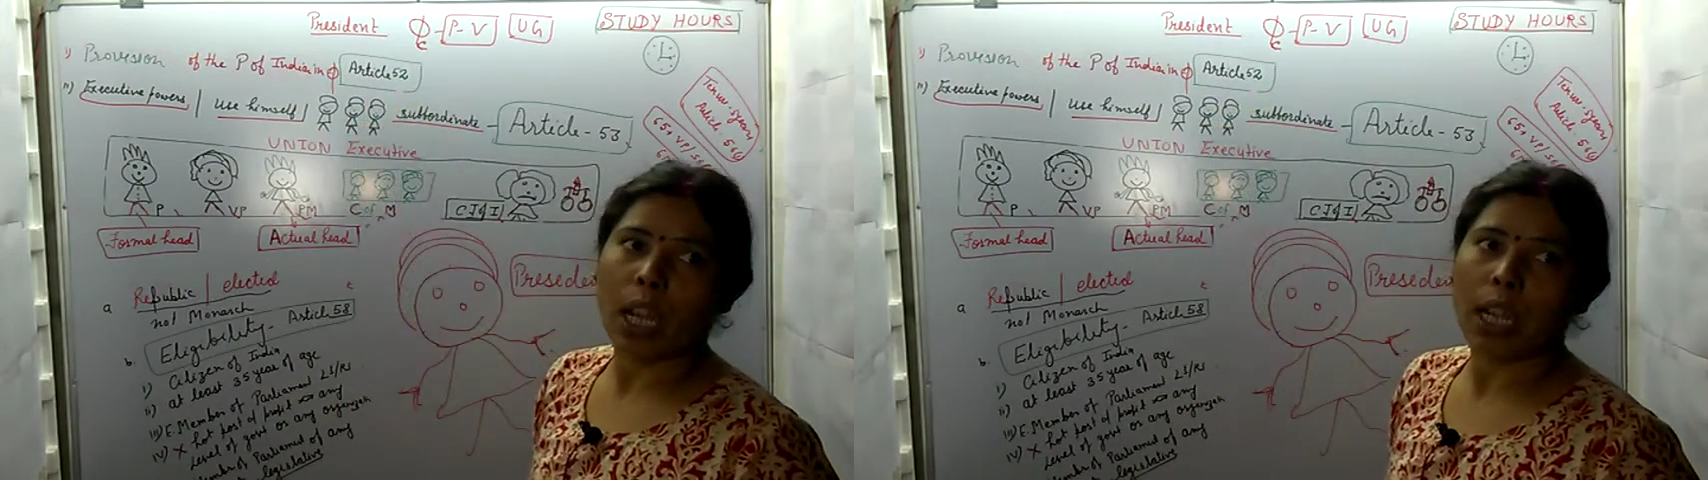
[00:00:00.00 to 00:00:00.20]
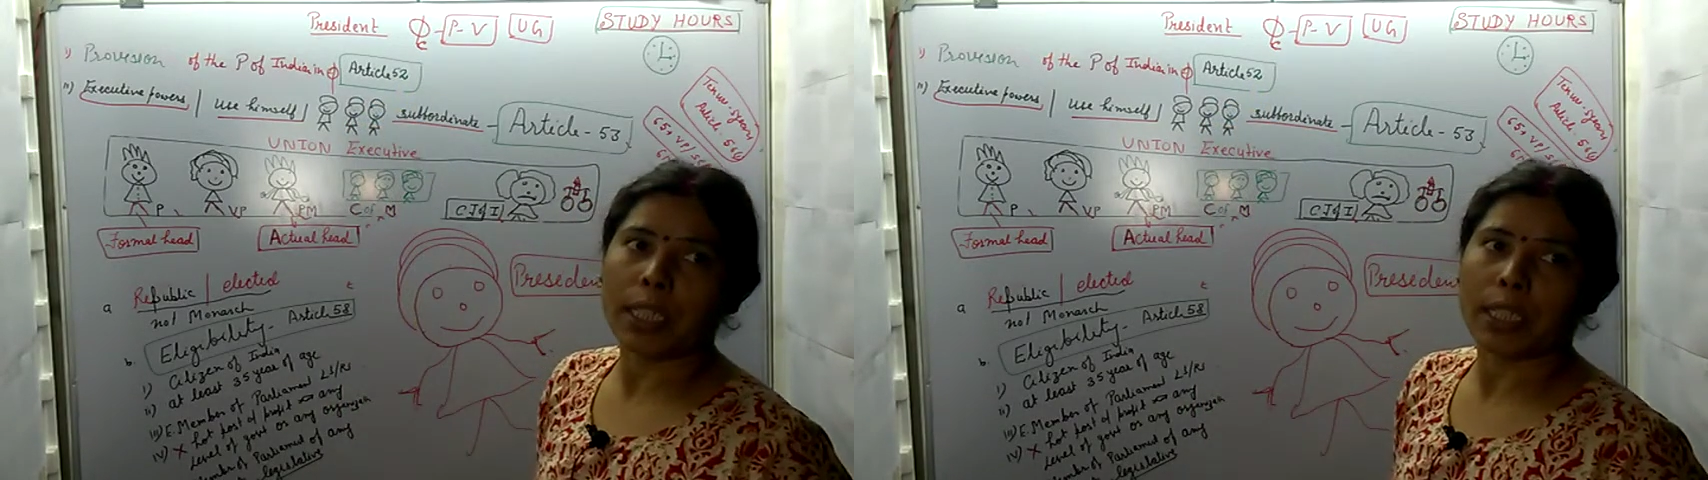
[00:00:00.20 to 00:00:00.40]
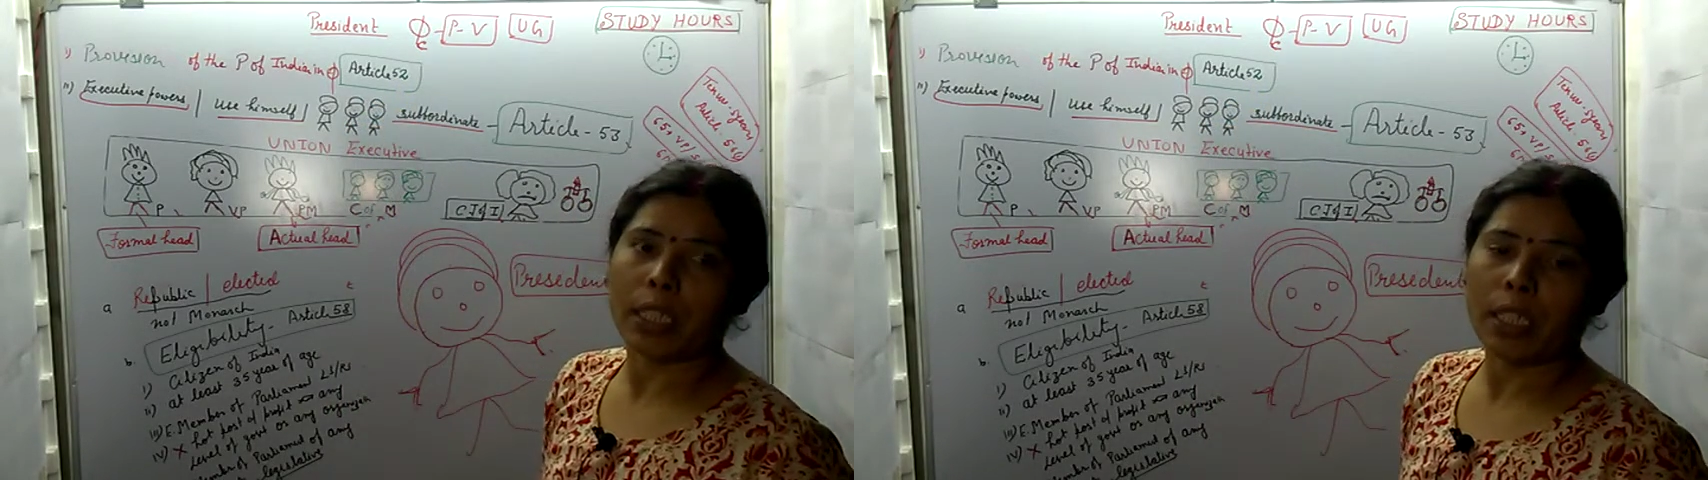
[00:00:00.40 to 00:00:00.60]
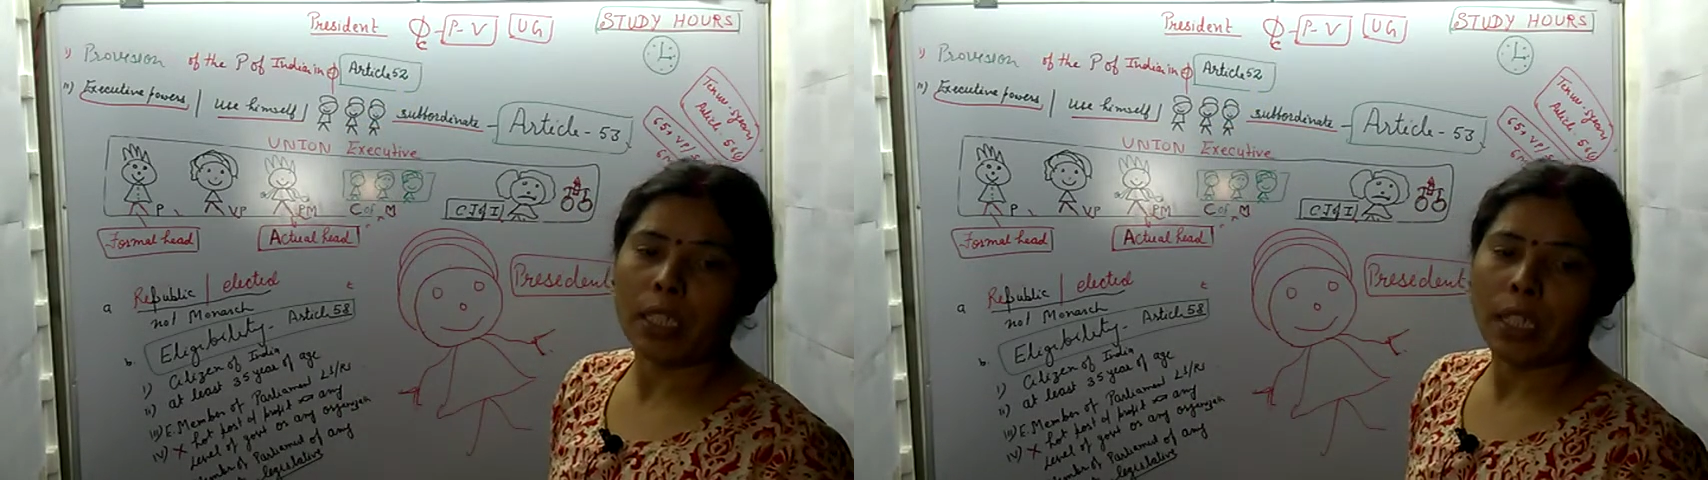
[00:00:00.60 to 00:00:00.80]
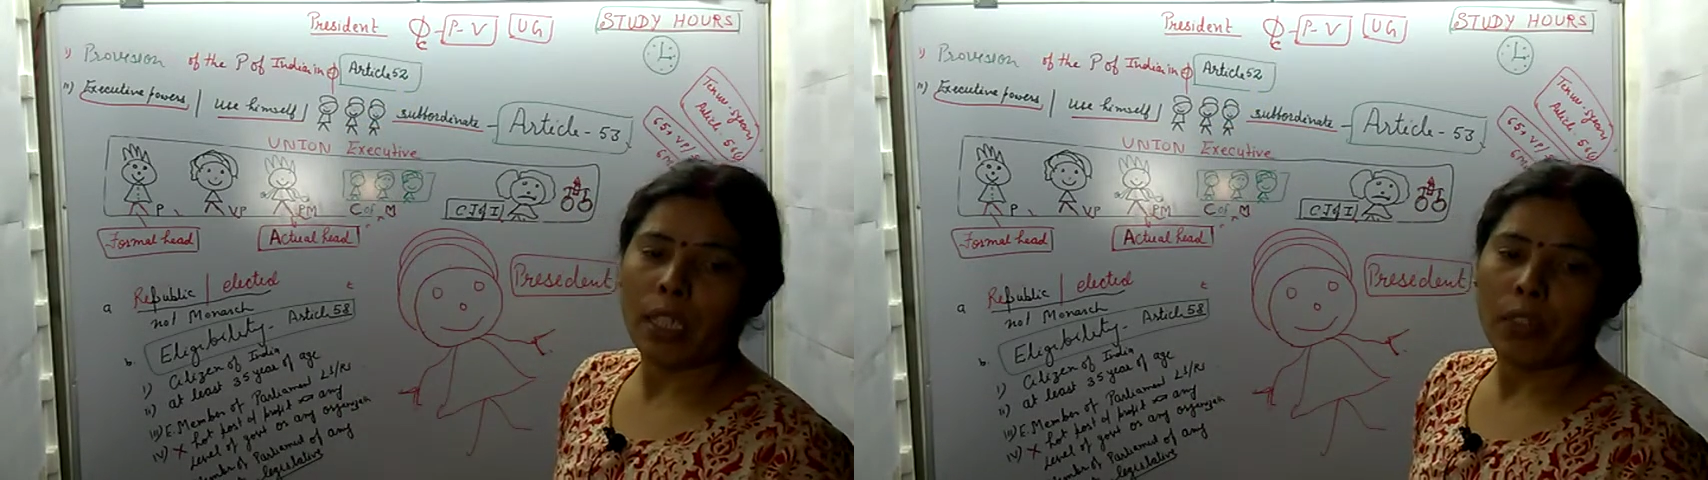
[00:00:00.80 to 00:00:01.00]
आर्टिकल
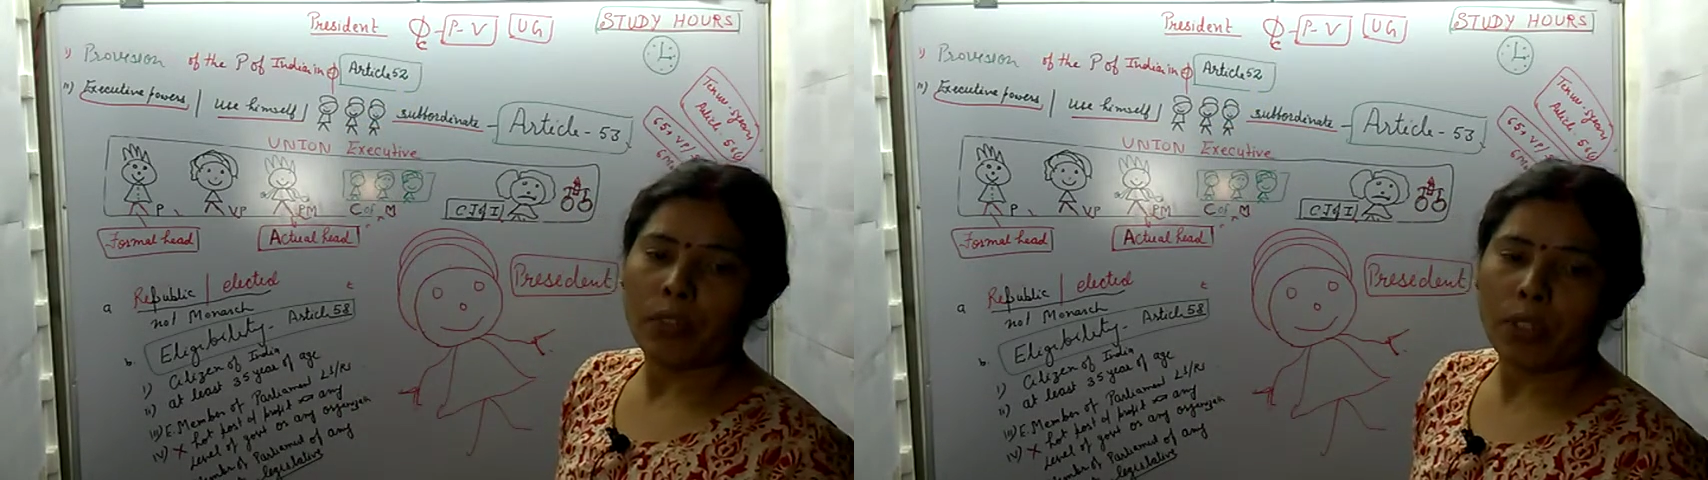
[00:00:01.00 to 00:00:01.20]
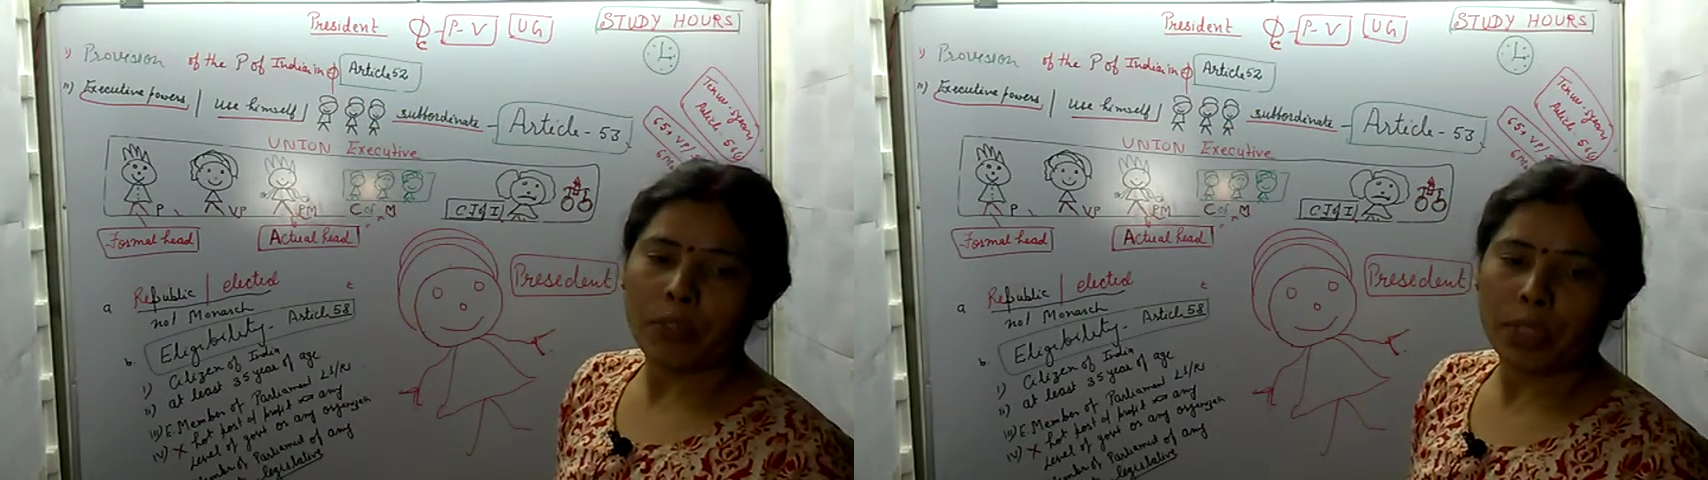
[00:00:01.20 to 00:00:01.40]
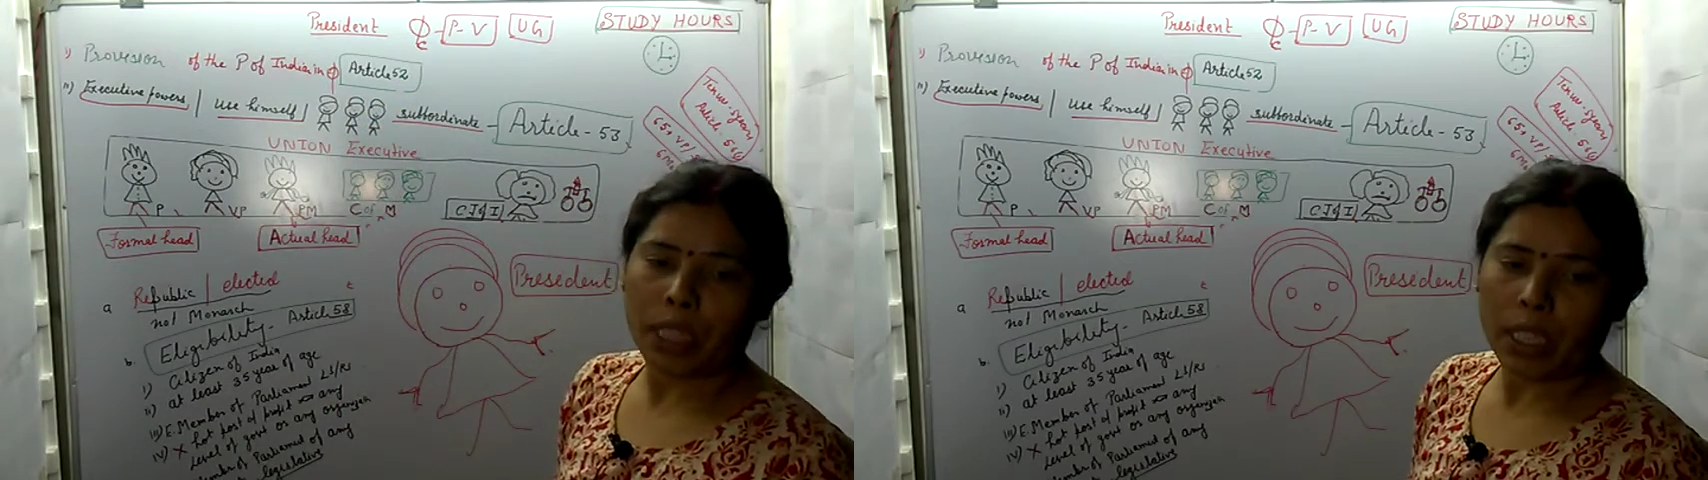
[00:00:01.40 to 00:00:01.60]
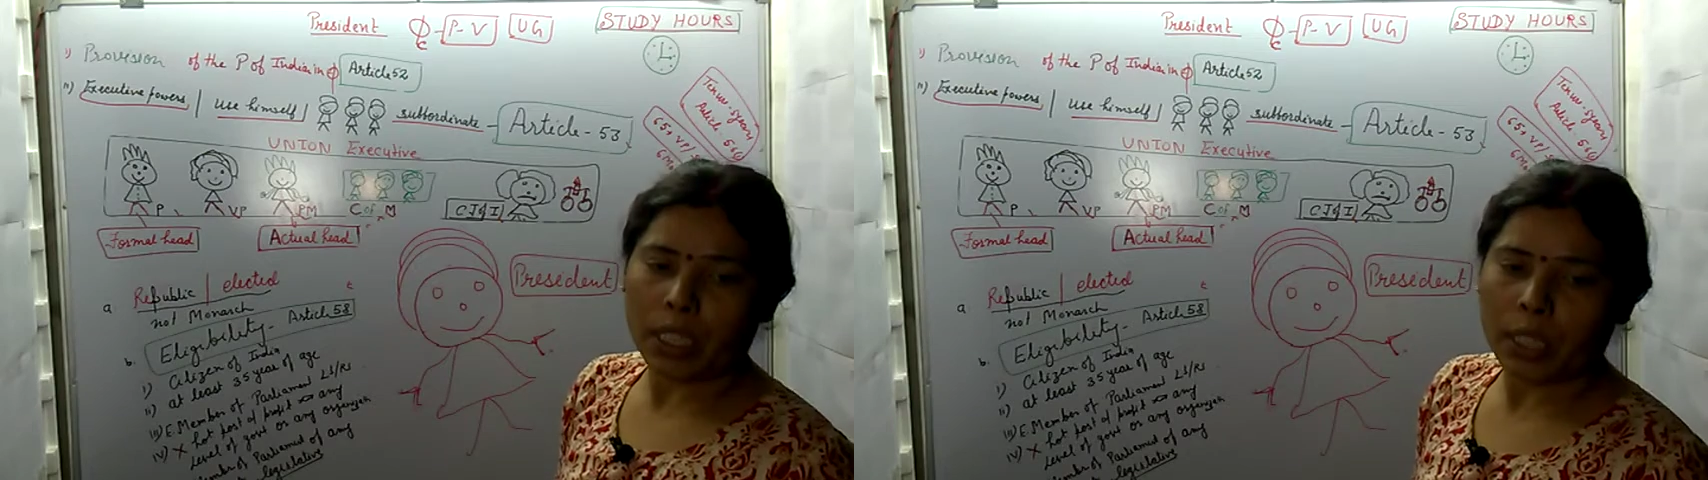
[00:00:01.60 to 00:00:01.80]
52